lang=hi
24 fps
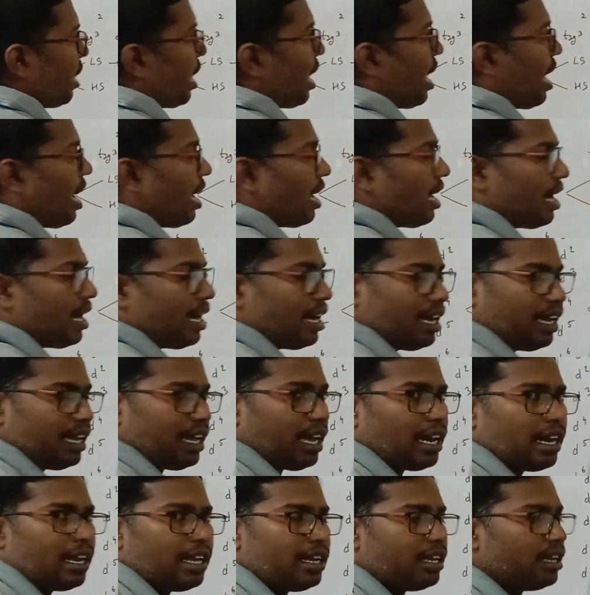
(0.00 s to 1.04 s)
में आ रहा है
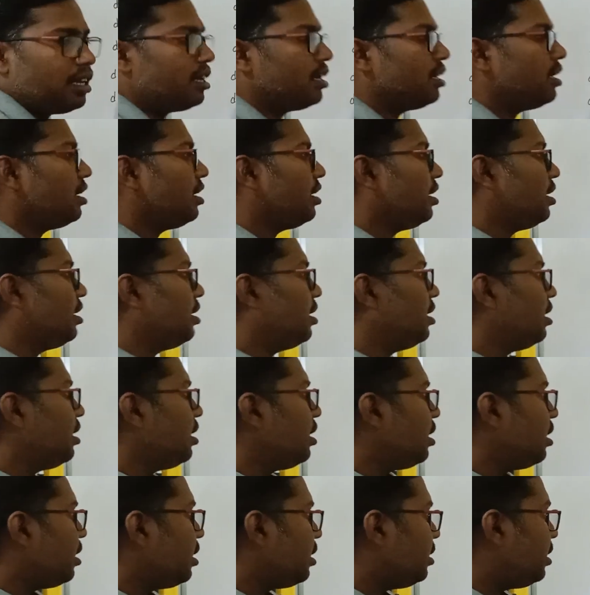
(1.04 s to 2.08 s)
या नहीं
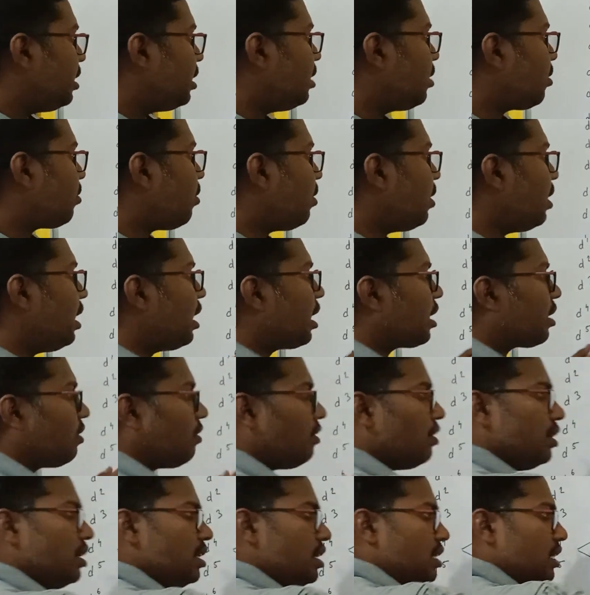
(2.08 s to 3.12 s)
ये देखो
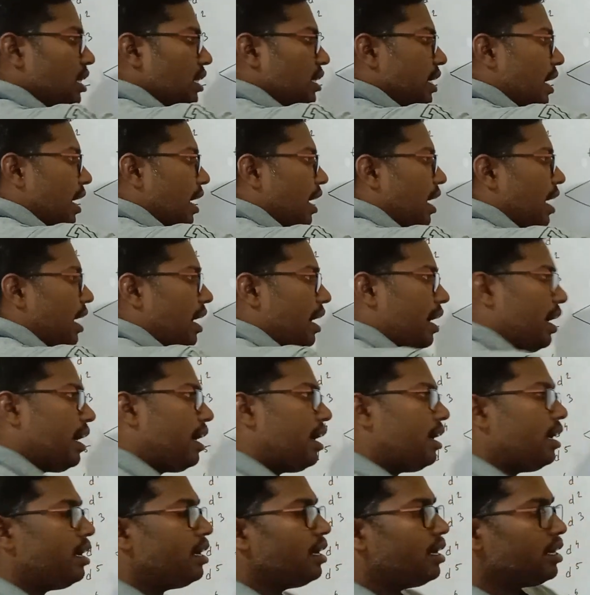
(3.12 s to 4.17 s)
इलेक्ट्रॉन नीचे जा रहा
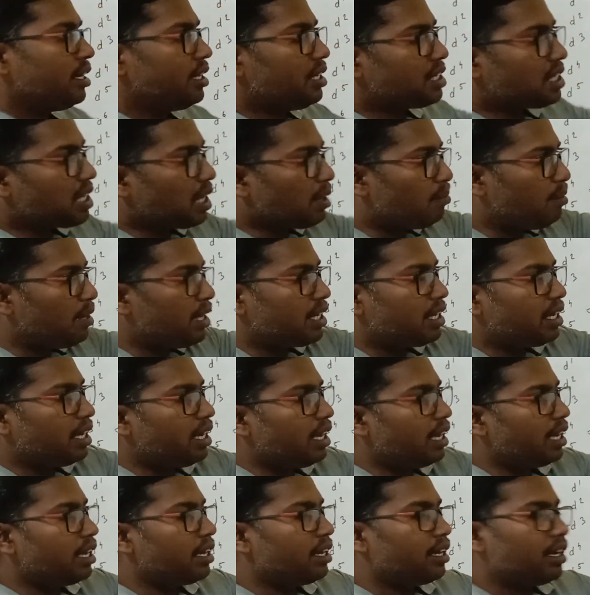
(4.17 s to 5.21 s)
है स्टेबिलिटी
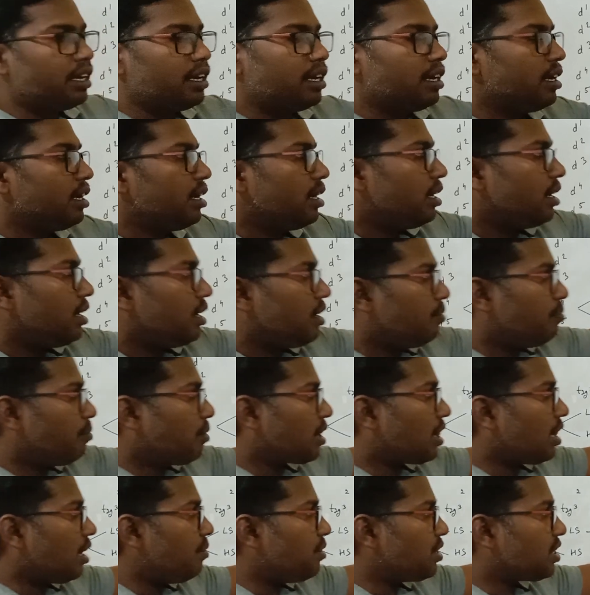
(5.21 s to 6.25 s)

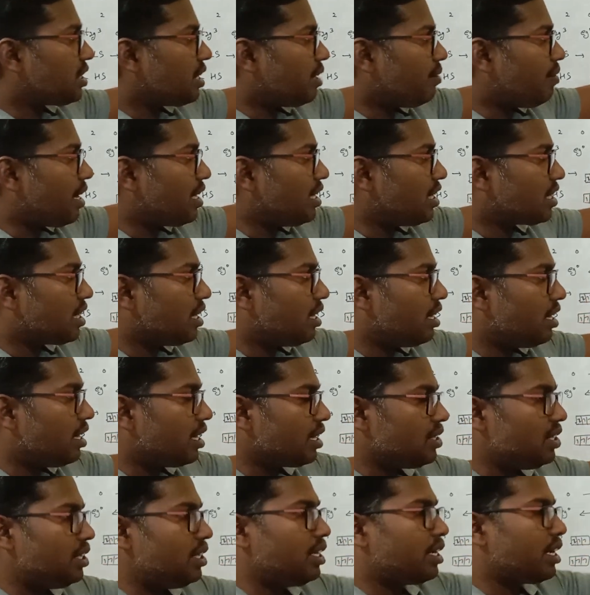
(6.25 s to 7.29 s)
मतलब स्टेबलाइजेशन
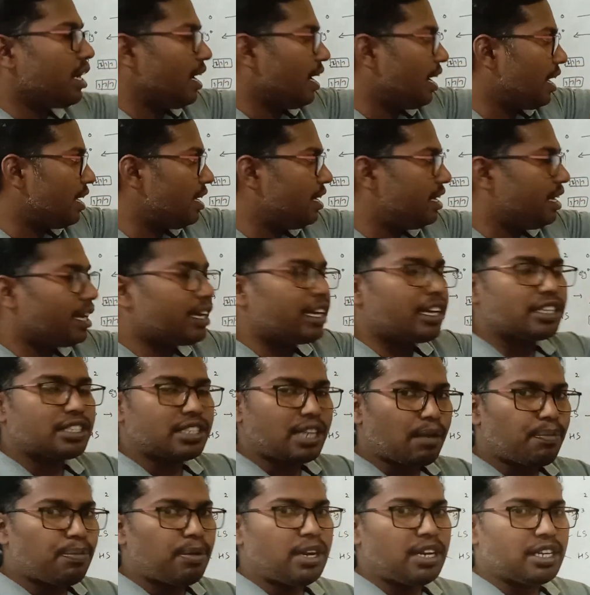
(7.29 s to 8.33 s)
एनर्जी निकल रही है
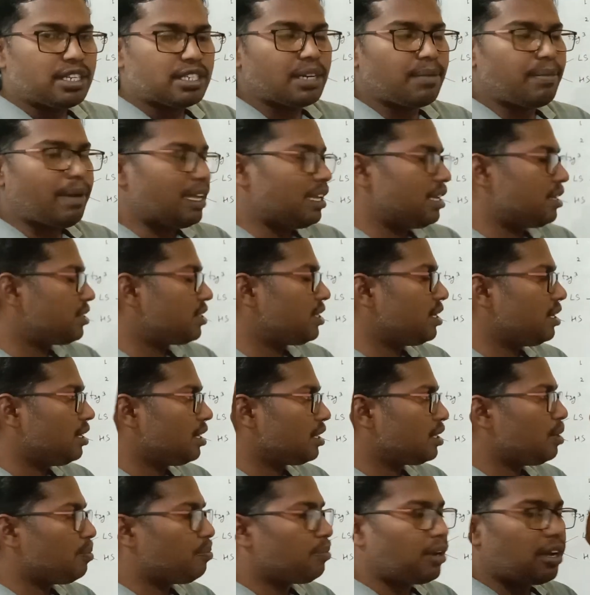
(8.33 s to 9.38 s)
क्रिस्टल फील्ड स्टेबलाइजेशन
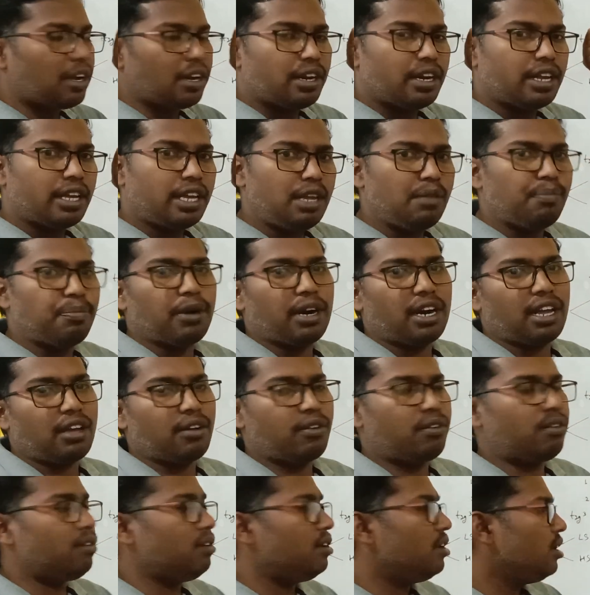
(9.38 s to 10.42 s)
एनर्जी अगर नहीं पड़े
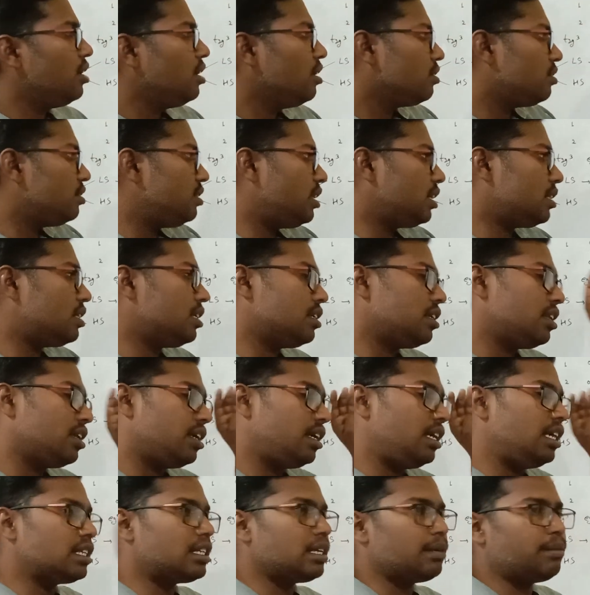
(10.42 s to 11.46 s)
हो तो ये चीज़
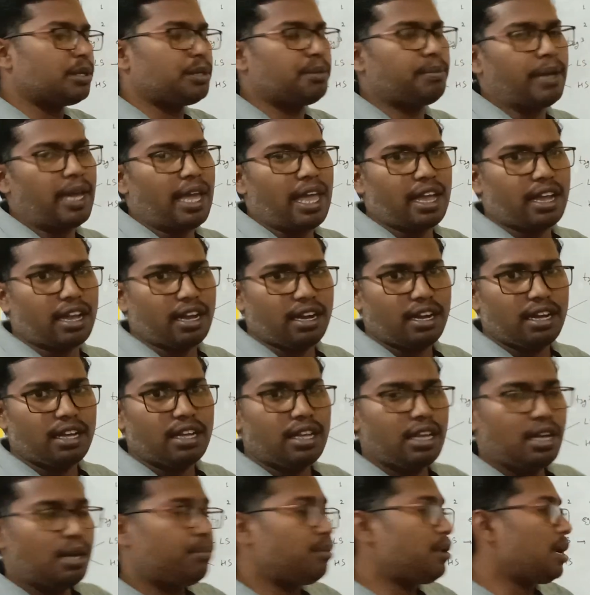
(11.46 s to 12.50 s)
नहीं समझ में आएगा
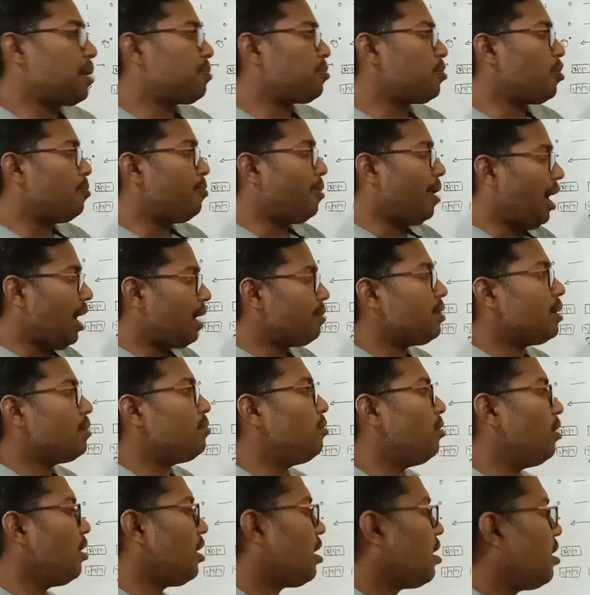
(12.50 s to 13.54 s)
मैं आपको बार बार
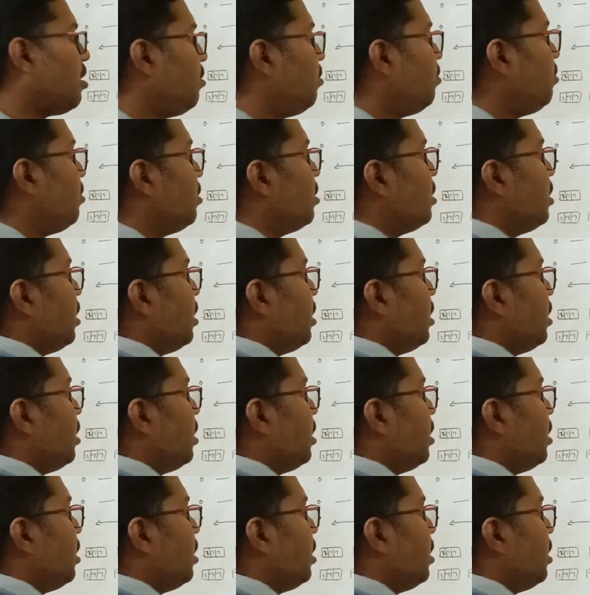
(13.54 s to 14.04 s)
बोल रहा हूँ